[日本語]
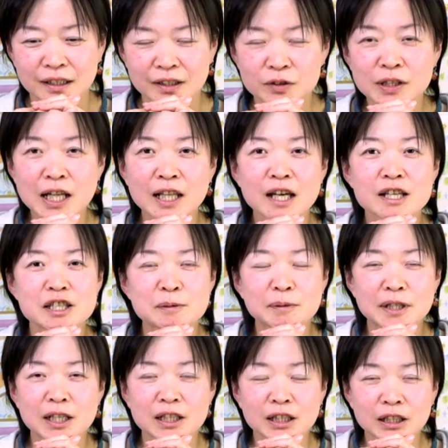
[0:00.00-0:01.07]
占い師も
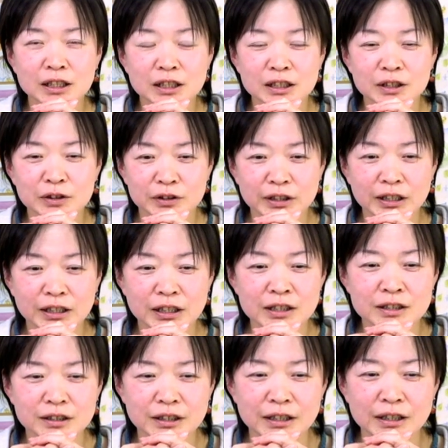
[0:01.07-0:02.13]
なりたかったんですよね
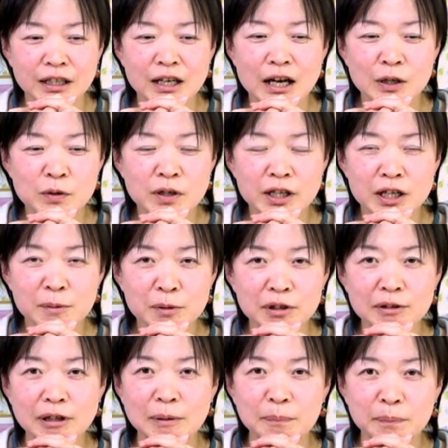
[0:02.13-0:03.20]
なんかね憧れるも
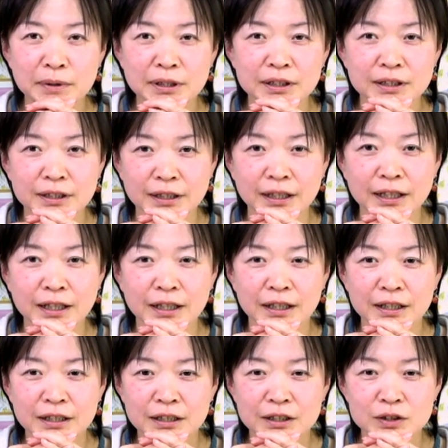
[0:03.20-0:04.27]
のはいっぱいあって
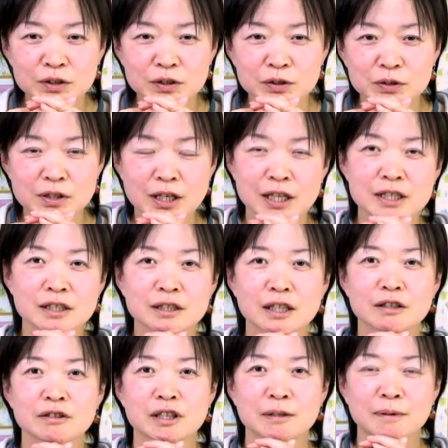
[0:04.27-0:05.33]
ちょこちょこかじっ
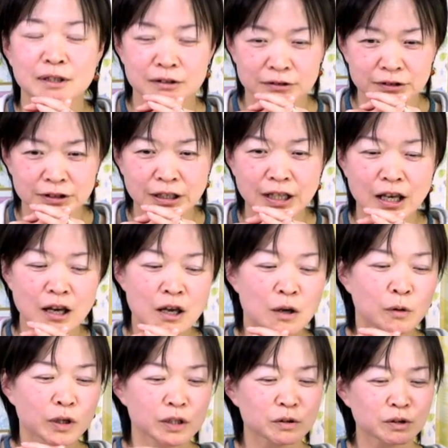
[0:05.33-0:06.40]
てる気はするってね
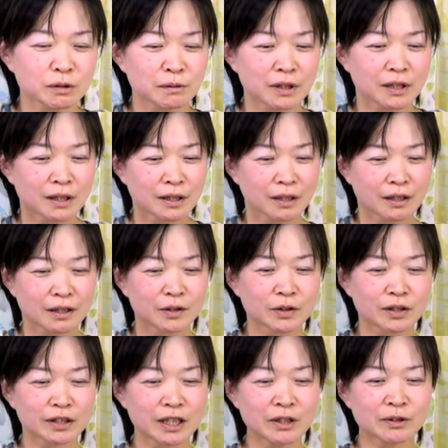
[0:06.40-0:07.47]
これちょっと
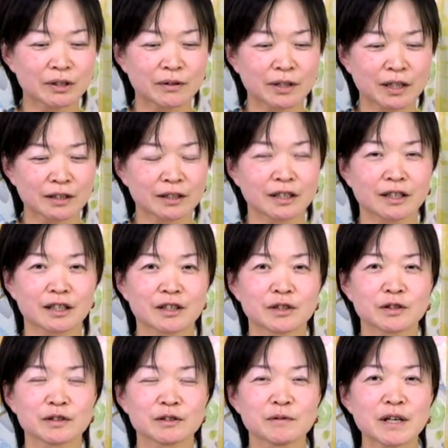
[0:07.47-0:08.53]
言っていいのか分かんないから
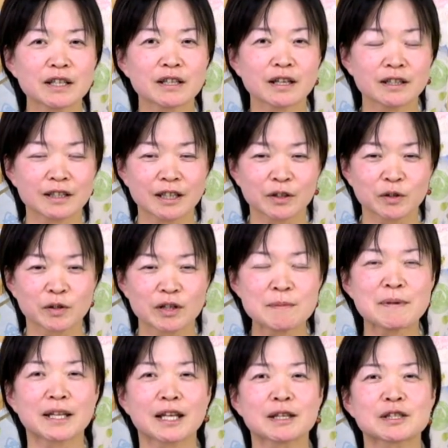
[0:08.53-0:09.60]
言わないけど
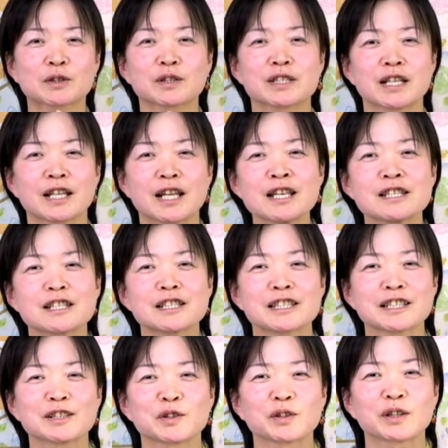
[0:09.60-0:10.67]
今ねちょっとチャレンジし
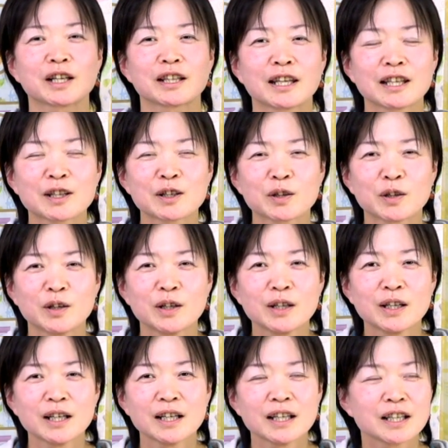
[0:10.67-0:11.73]
てることがね1個
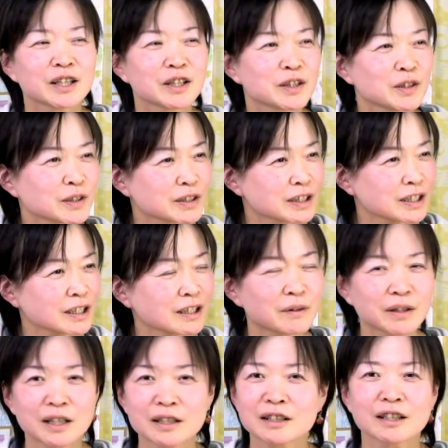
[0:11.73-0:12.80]
言っていいか
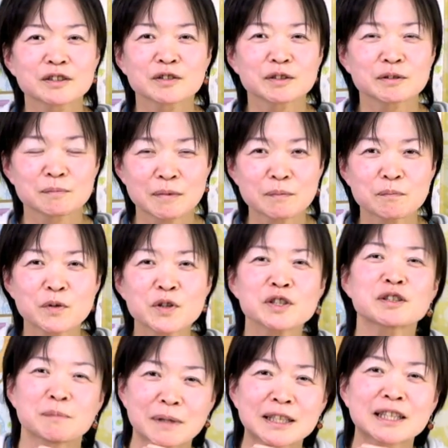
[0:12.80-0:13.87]
分かんないからちょっともう
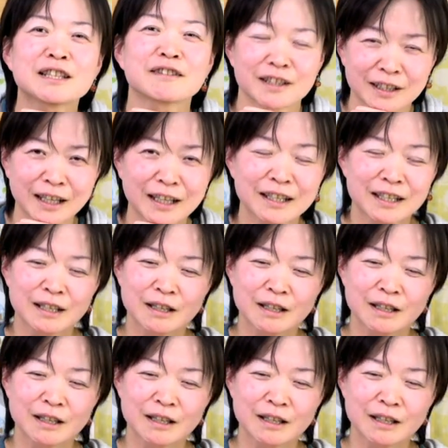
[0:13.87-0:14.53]
ちょっと待っててください